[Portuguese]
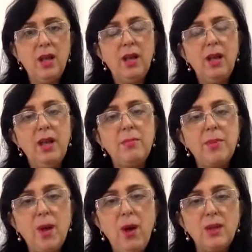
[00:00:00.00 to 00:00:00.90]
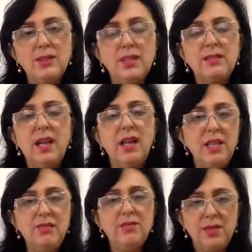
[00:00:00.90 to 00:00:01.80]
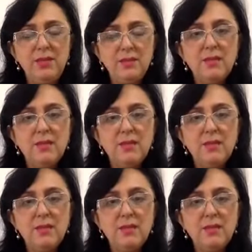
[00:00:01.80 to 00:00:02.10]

é, próstata, enfim,